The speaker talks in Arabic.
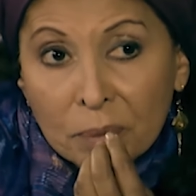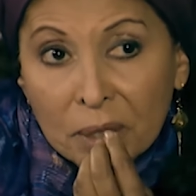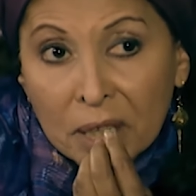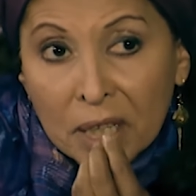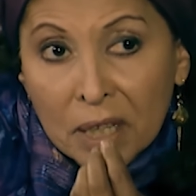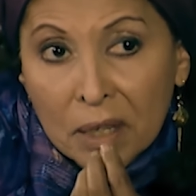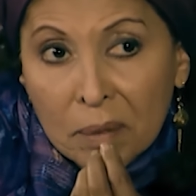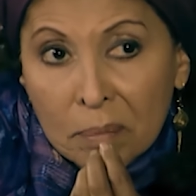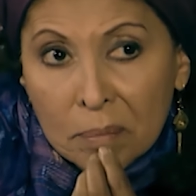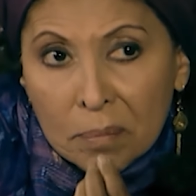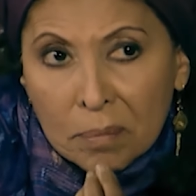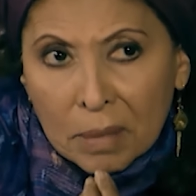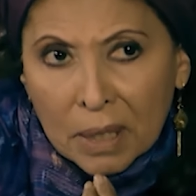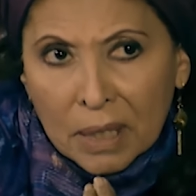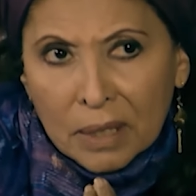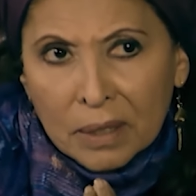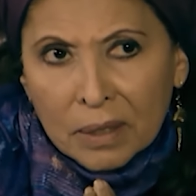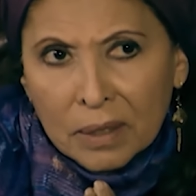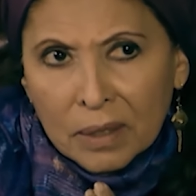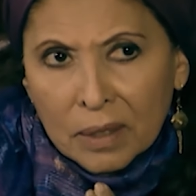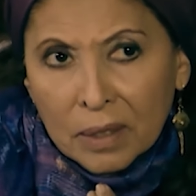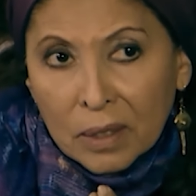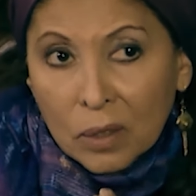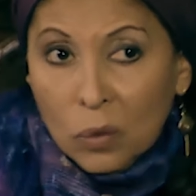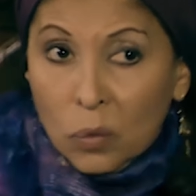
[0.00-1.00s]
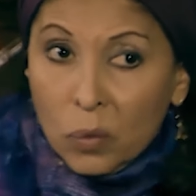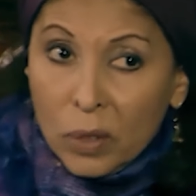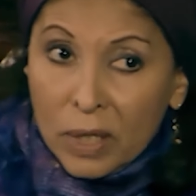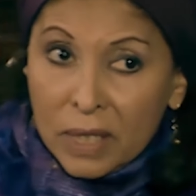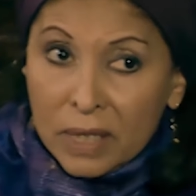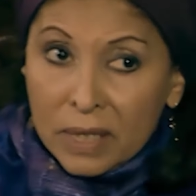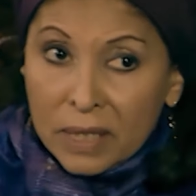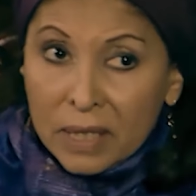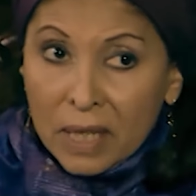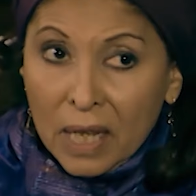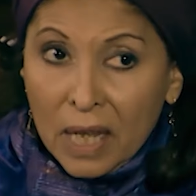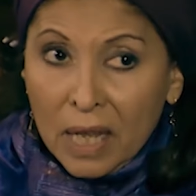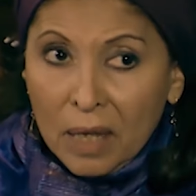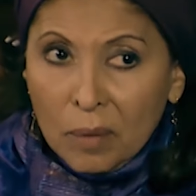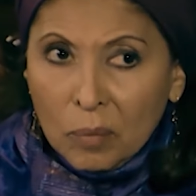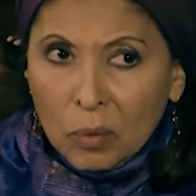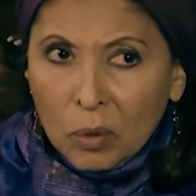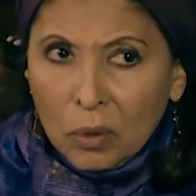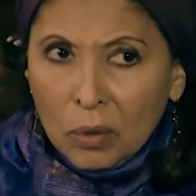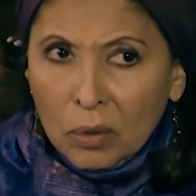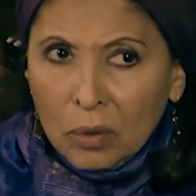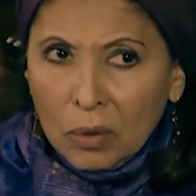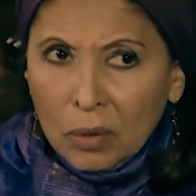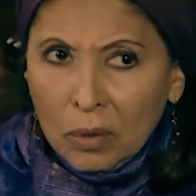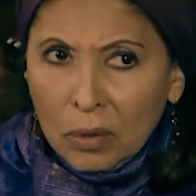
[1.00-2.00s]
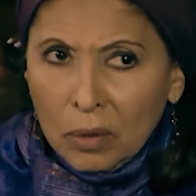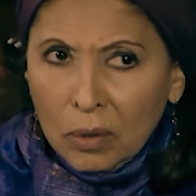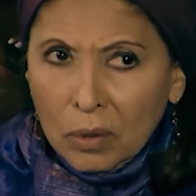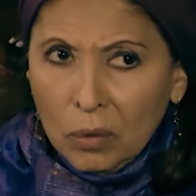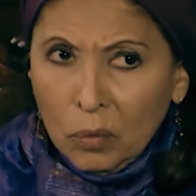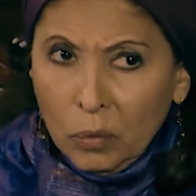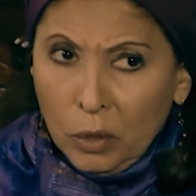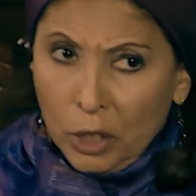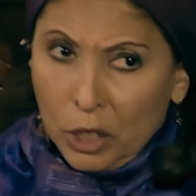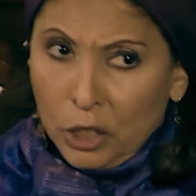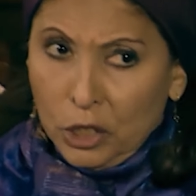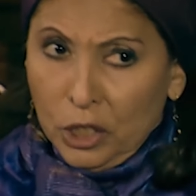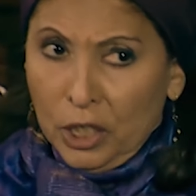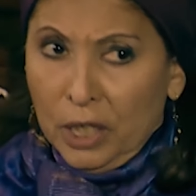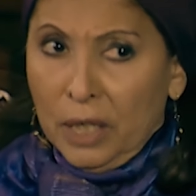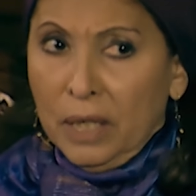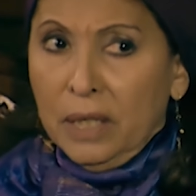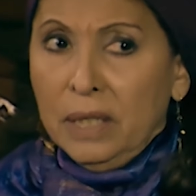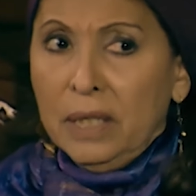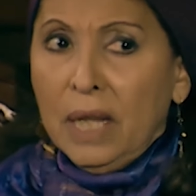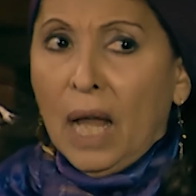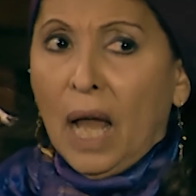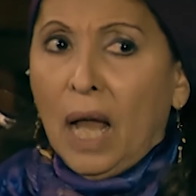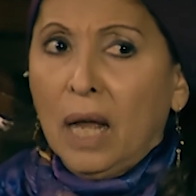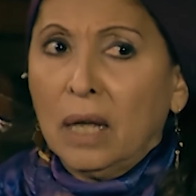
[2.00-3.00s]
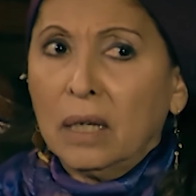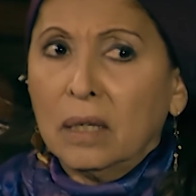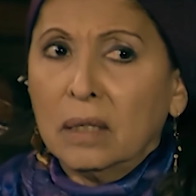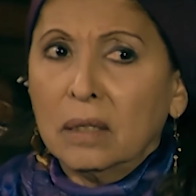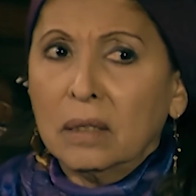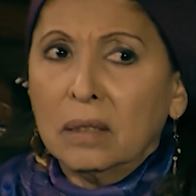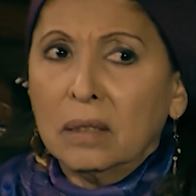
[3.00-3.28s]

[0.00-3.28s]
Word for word: محمد ويسيبه ويجي عندك